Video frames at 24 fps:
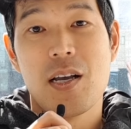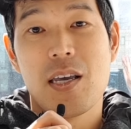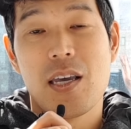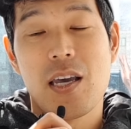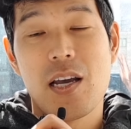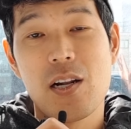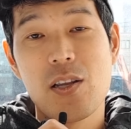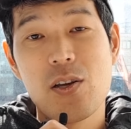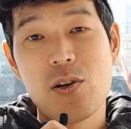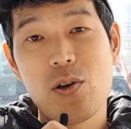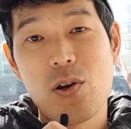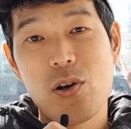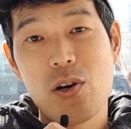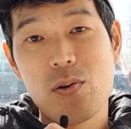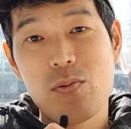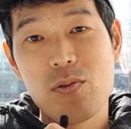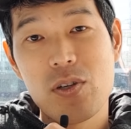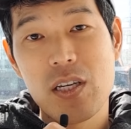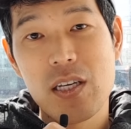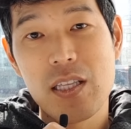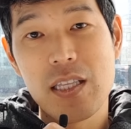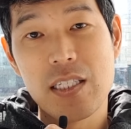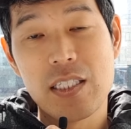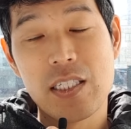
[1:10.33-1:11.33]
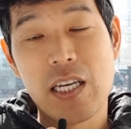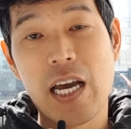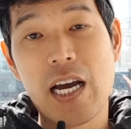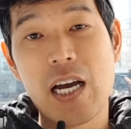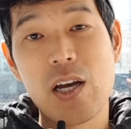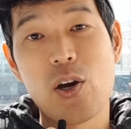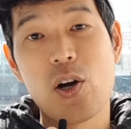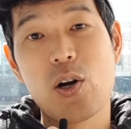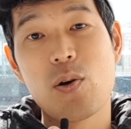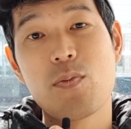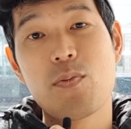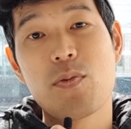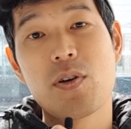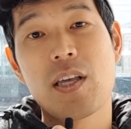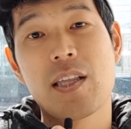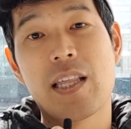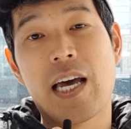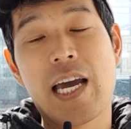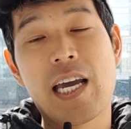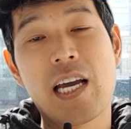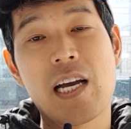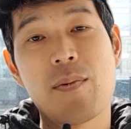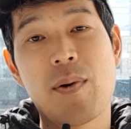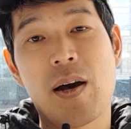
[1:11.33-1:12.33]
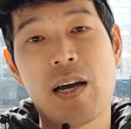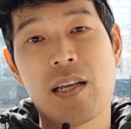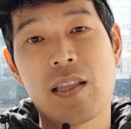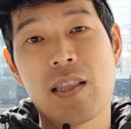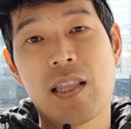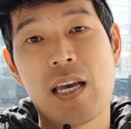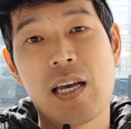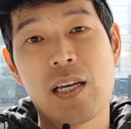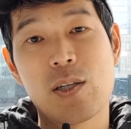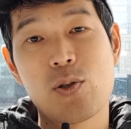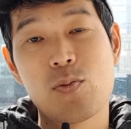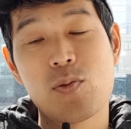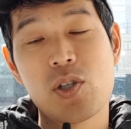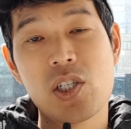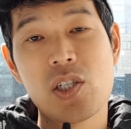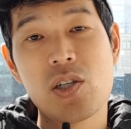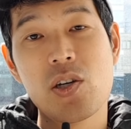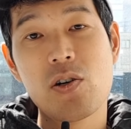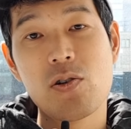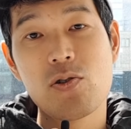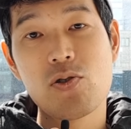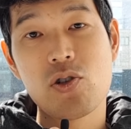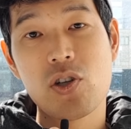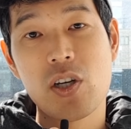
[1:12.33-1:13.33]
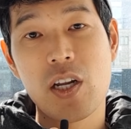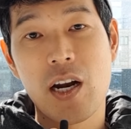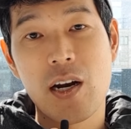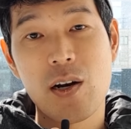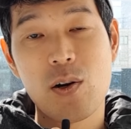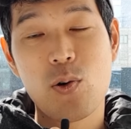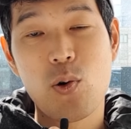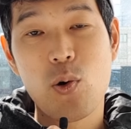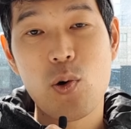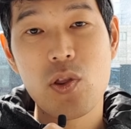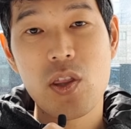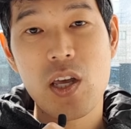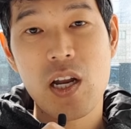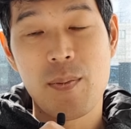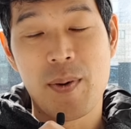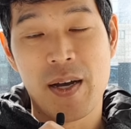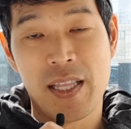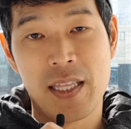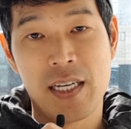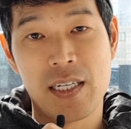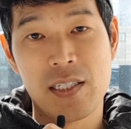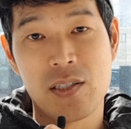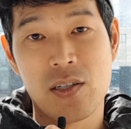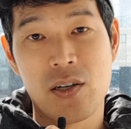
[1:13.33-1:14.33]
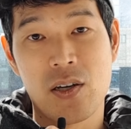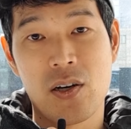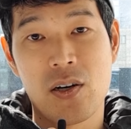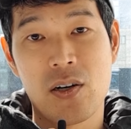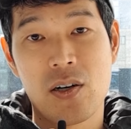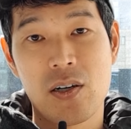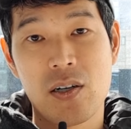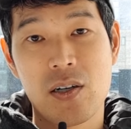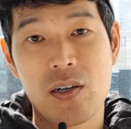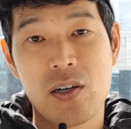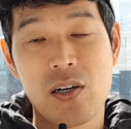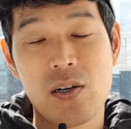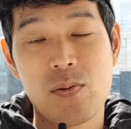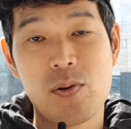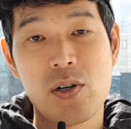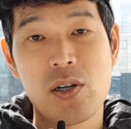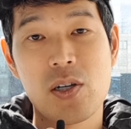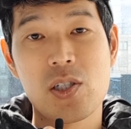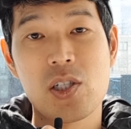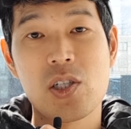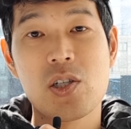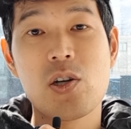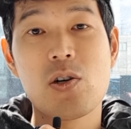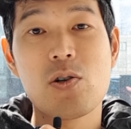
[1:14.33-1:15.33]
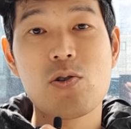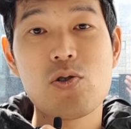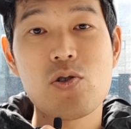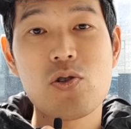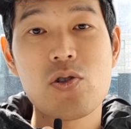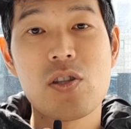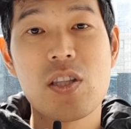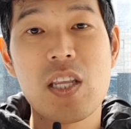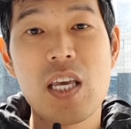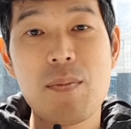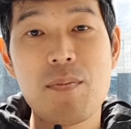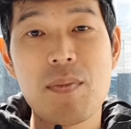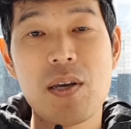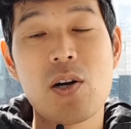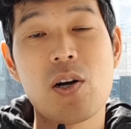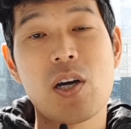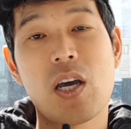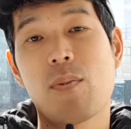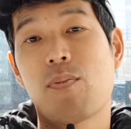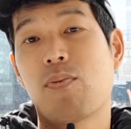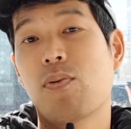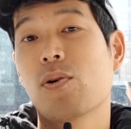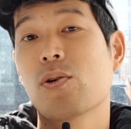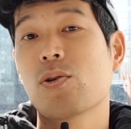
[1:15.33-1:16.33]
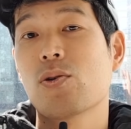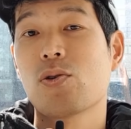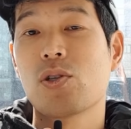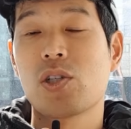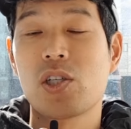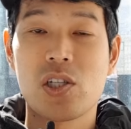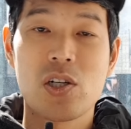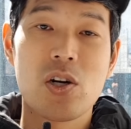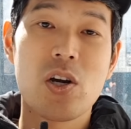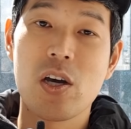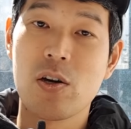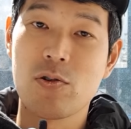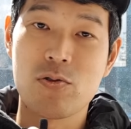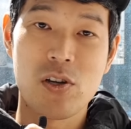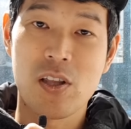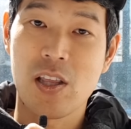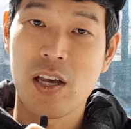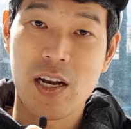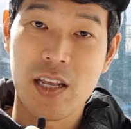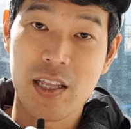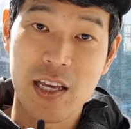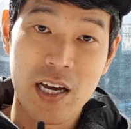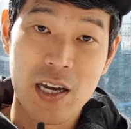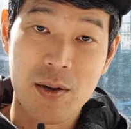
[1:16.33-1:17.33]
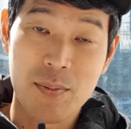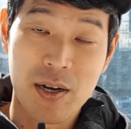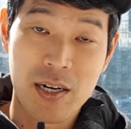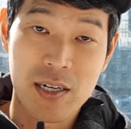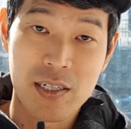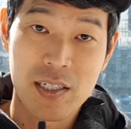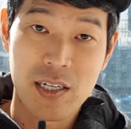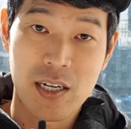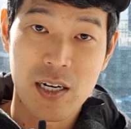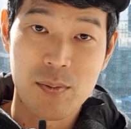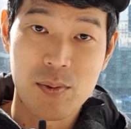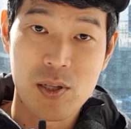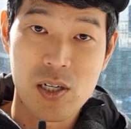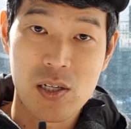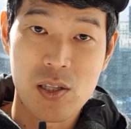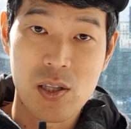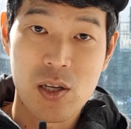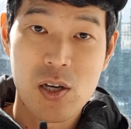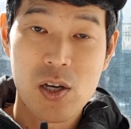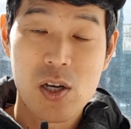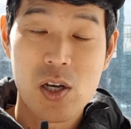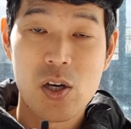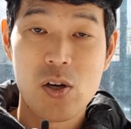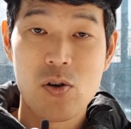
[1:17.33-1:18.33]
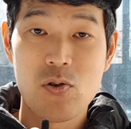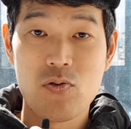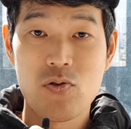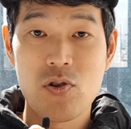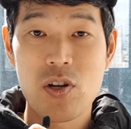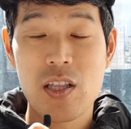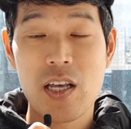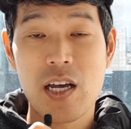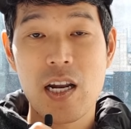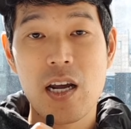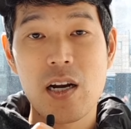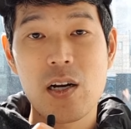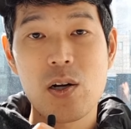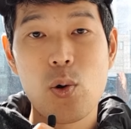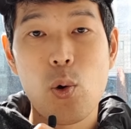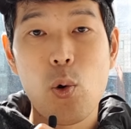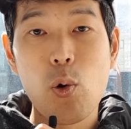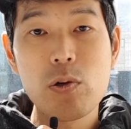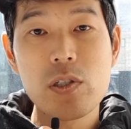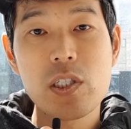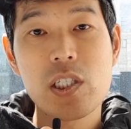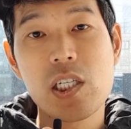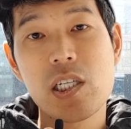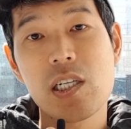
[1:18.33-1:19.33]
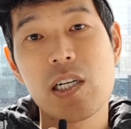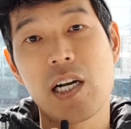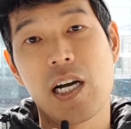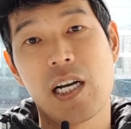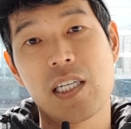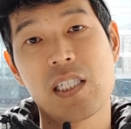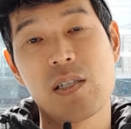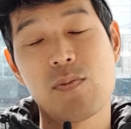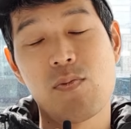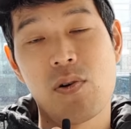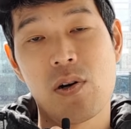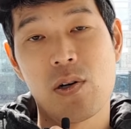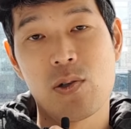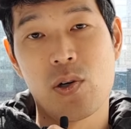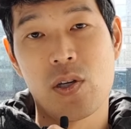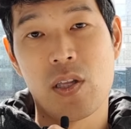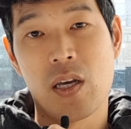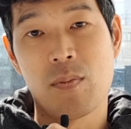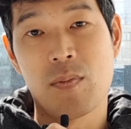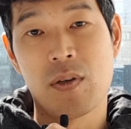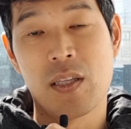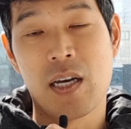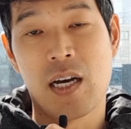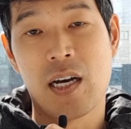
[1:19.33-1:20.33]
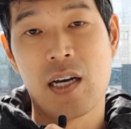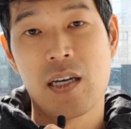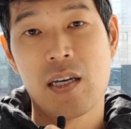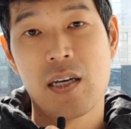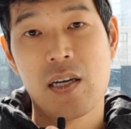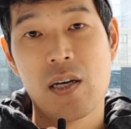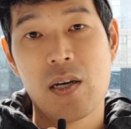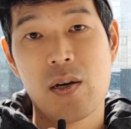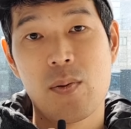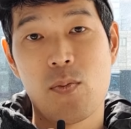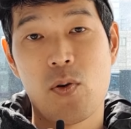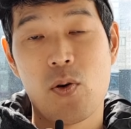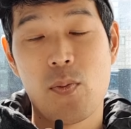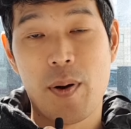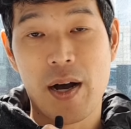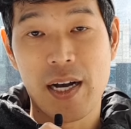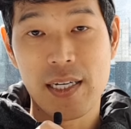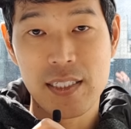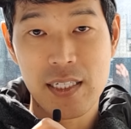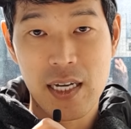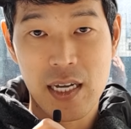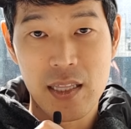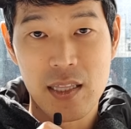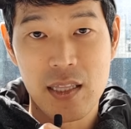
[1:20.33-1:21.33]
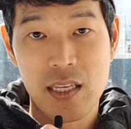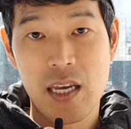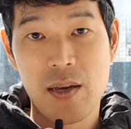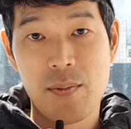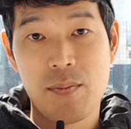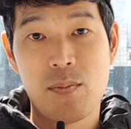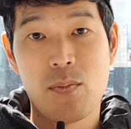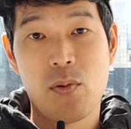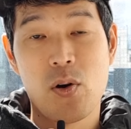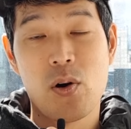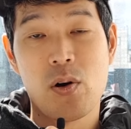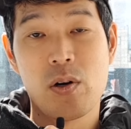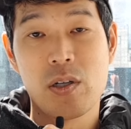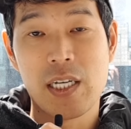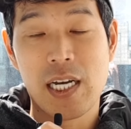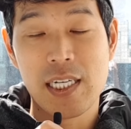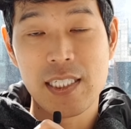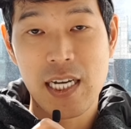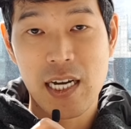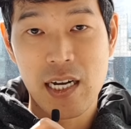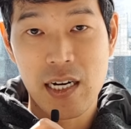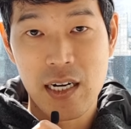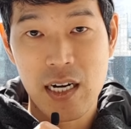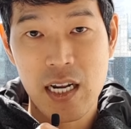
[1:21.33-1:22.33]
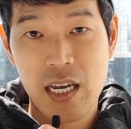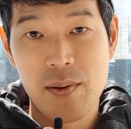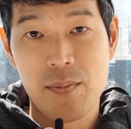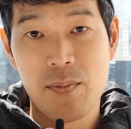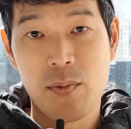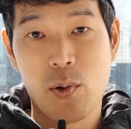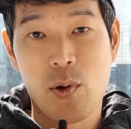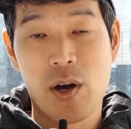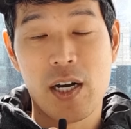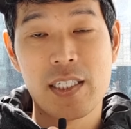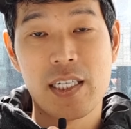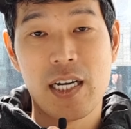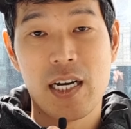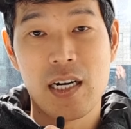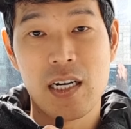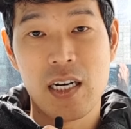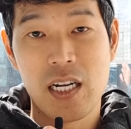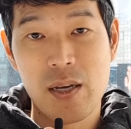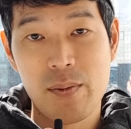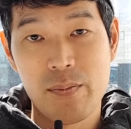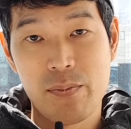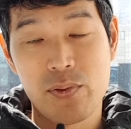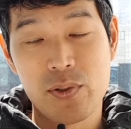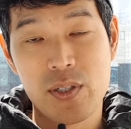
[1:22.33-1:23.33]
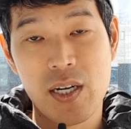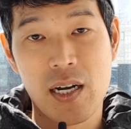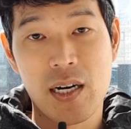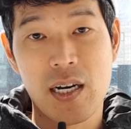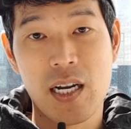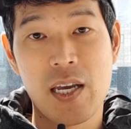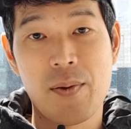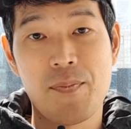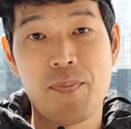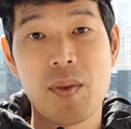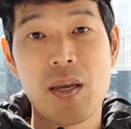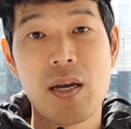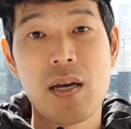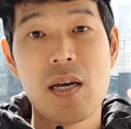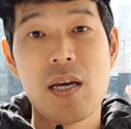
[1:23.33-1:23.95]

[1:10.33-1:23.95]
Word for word: 예를 들어 여러분이 제가 여러분보다 나이가 많은데 좀 신영준이라는 꼰대를 만났어요. 그러면은 신영준님 이렇게 불러줘도 싫어해 우리나라 나이 많은 사람들은 우리나라는 호칭을 같이 불러줘야 됩니다. 뭐 박사님, 뭐 사장님, 과장님, 부장님.